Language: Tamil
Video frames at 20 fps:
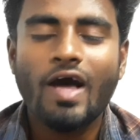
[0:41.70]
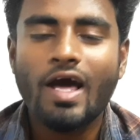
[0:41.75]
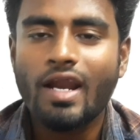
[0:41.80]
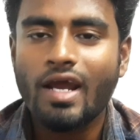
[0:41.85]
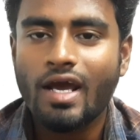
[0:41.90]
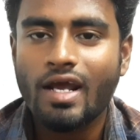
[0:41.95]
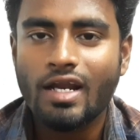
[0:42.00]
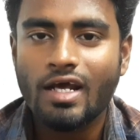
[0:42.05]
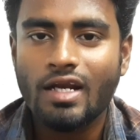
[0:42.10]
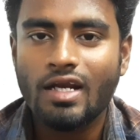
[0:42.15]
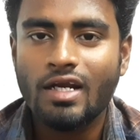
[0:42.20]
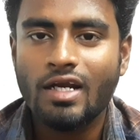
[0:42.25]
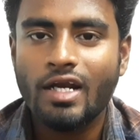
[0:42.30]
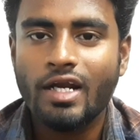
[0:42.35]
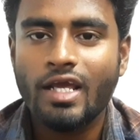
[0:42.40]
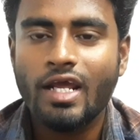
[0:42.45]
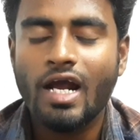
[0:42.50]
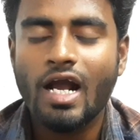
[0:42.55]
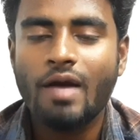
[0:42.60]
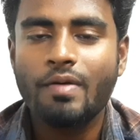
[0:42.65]
வேற
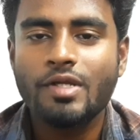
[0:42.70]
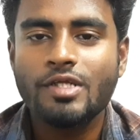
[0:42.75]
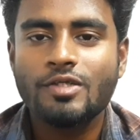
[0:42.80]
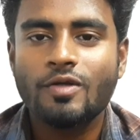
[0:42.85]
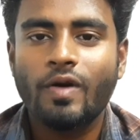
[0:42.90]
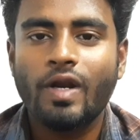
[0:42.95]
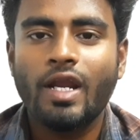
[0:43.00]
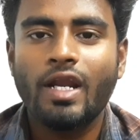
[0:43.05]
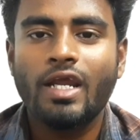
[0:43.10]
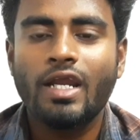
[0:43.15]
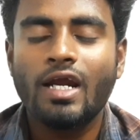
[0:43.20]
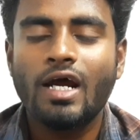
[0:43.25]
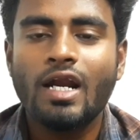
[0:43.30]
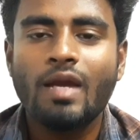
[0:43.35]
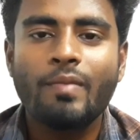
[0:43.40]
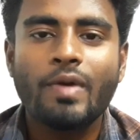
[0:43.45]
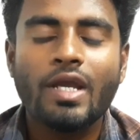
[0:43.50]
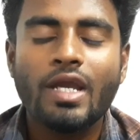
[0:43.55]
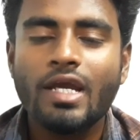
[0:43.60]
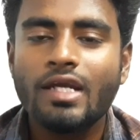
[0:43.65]
யாரெல்லாம் நடிக்கிறாங்க அப்படின்னு
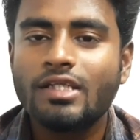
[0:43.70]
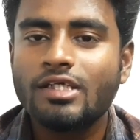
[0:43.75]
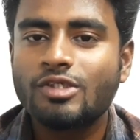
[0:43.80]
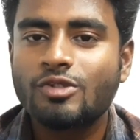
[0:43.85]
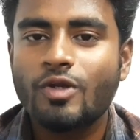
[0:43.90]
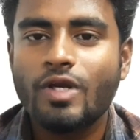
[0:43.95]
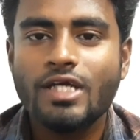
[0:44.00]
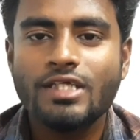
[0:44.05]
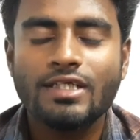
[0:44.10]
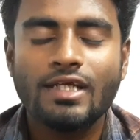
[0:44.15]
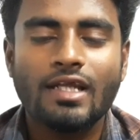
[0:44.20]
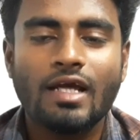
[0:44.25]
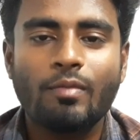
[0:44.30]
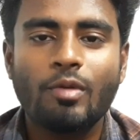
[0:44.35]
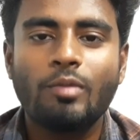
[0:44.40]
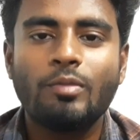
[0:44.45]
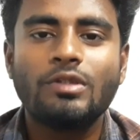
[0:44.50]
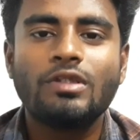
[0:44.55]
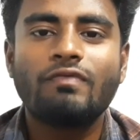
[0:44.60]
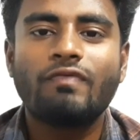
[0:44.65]
சொல்லிட்டீங்கன்னா நம்ம கீர்த்தி சுரேஷ்
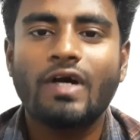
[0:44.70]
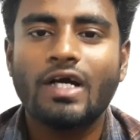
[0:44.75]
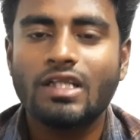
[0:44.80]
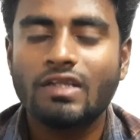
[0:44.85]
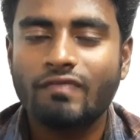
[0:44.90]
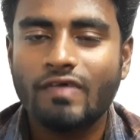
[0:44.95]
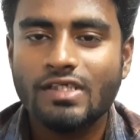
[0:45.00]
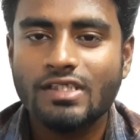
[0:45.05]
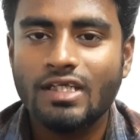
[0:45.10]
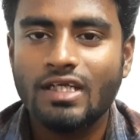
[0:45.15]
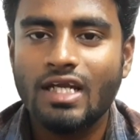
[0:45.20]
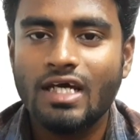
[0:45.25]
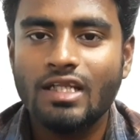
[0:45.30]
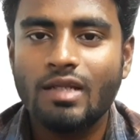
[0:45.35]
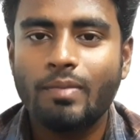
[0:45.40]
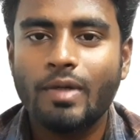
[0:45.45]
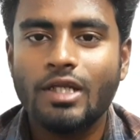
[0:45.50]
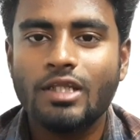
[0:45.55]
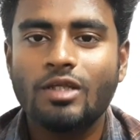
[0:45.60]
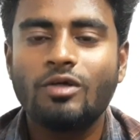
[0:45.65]
அதுக்கப்புறம் வந்து பகத்
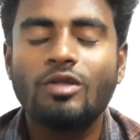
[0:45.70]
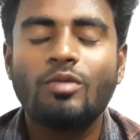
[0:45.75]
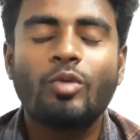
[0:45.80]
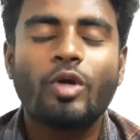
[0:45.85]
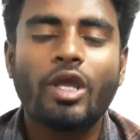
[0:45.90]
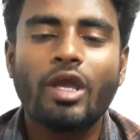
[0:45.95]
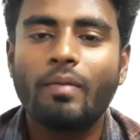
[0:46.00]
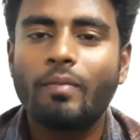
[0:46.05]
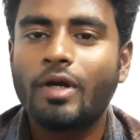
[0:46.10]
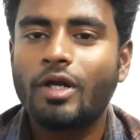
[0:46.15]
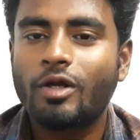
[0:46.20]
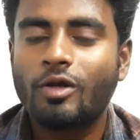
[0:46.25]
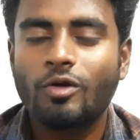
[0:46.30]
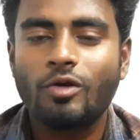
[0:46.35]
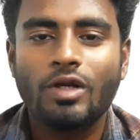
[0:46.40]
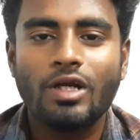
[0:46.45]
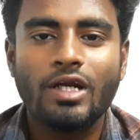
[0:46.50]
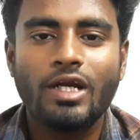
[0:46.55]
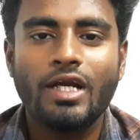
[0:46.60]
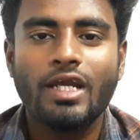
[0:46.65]
வாசல்லாம் அந்த படத்தில் வந்து
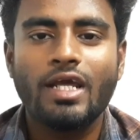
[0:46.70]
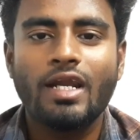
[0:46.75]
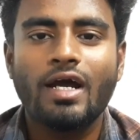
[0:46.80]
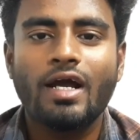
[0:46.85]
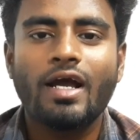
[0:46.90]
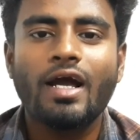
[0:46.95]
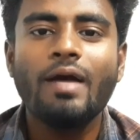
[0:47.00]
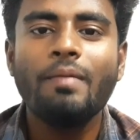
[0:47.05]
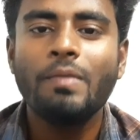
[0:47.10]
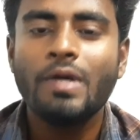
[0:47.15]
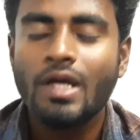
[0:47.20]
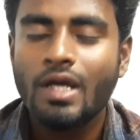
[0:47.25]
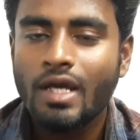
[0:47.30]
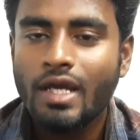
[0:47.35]
முக்கியமான ரோலில் நடிக்கிறாங்க